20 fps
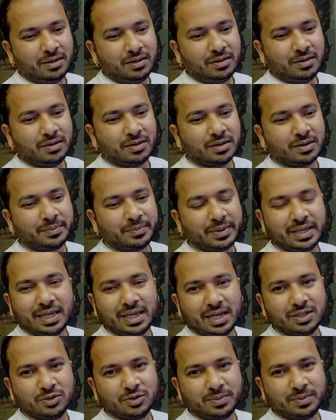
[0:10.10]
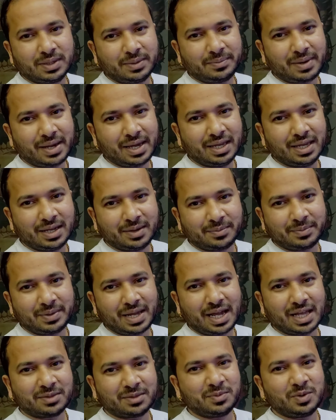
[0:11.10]
और भैया जो बनवाए हैं
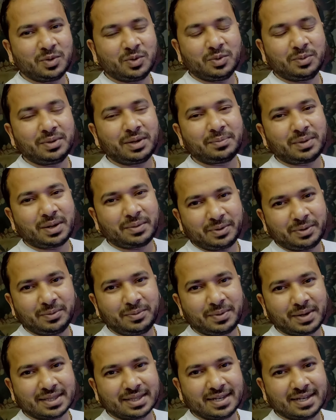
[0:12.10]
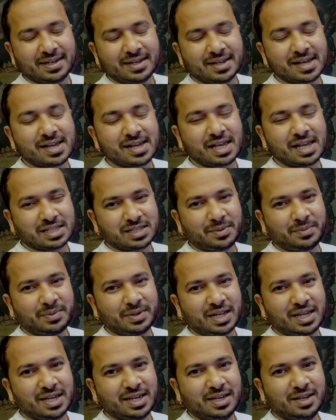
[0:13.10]
अपने हाथ में वो भी अपना फीडबैक देंगे कि कैसा
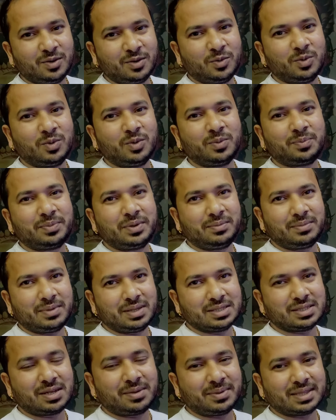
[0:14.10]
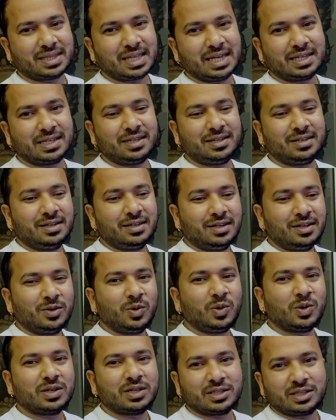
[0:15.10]
बना है वो अपनी मनसा बताएंगे
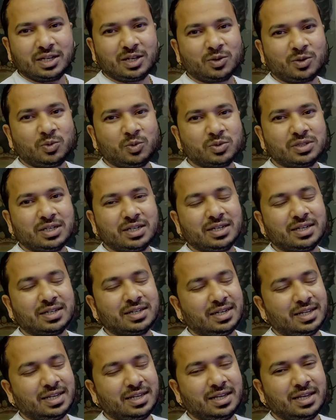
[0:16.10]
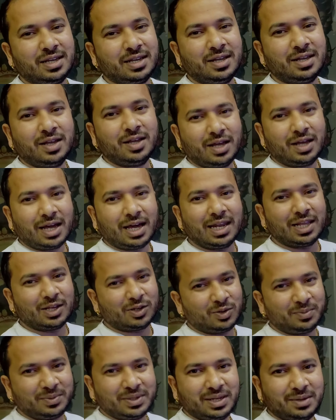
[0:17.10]
वो कितने खुश हैं कि नहीं हैं
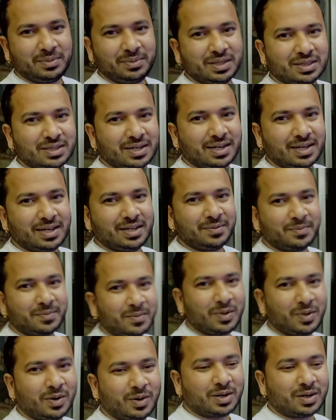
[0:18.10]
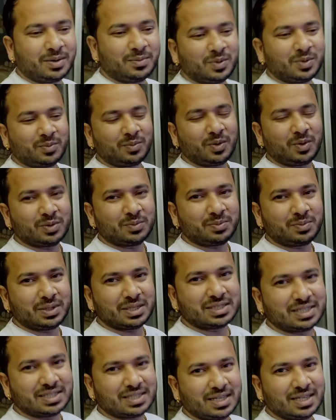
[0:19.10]
हालांकि वो मेरे मित्र हैं और हम लोग बहुत
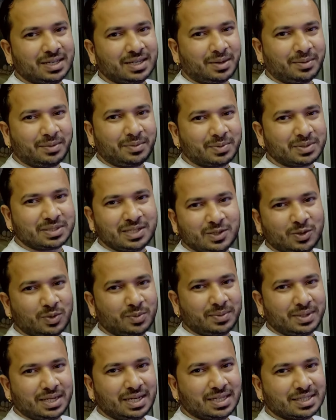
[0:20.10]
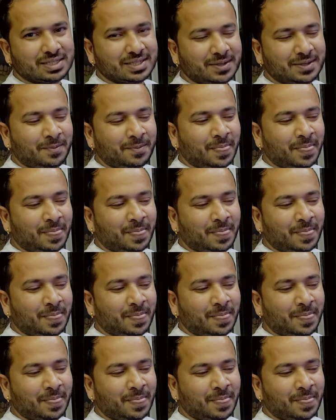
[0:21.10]
परिचित हैं अभी पिछले दो महीने से